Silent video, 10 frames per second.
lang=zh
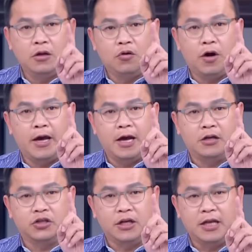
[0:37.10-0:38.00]
快要
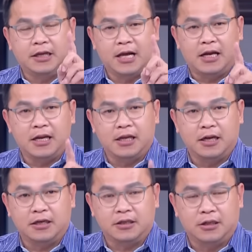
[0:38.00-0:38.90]
全台大停电
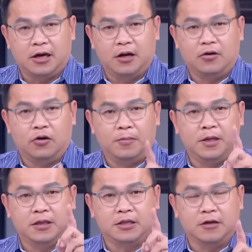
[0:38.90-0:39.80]
的时候，我们
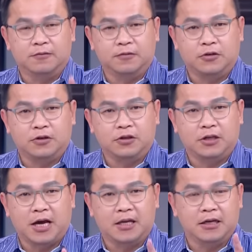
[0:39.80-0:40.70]
的政府就去
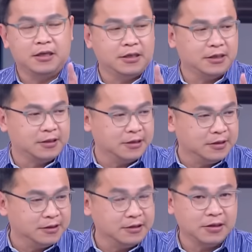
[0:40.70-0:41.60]
干了一件事，
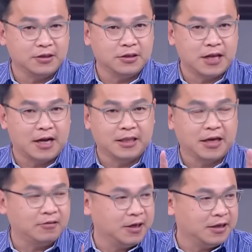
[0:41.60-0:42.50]
就是让他
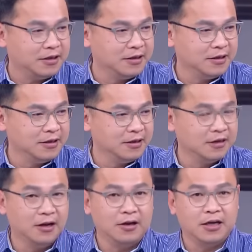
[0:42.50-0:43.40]
跳电。对，
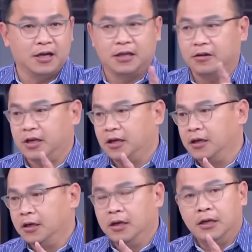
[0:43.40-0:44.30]
好让他跳电。
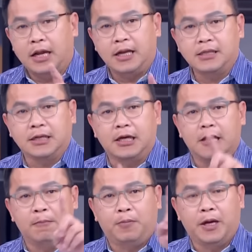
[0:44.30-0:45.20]
他他这个
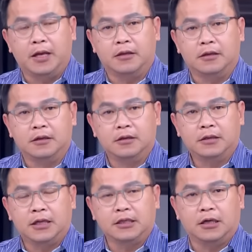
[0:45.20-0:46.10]
影片，
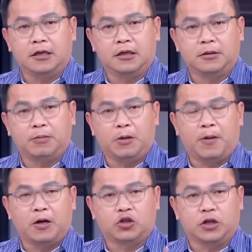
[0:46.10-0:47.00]
他这个不要
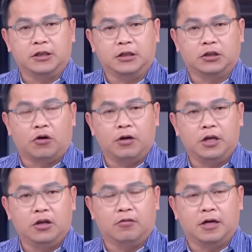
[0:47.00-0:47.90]
把转成抖
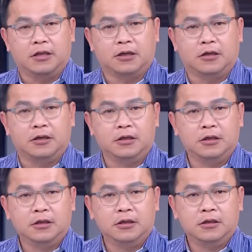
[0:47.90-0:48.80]
音弄完之后，
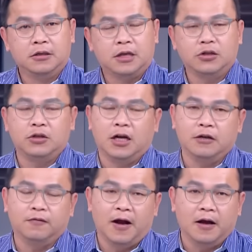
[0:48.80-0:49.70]
他去哪里
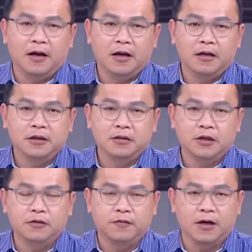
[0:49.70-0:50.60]
放？
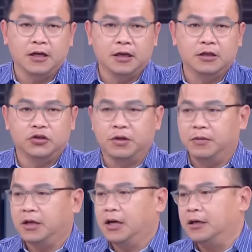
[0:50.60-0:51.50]
他去放给他的选
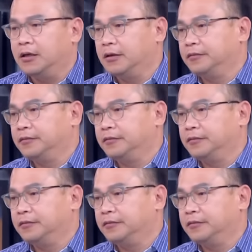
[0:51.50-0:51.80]
民看呢？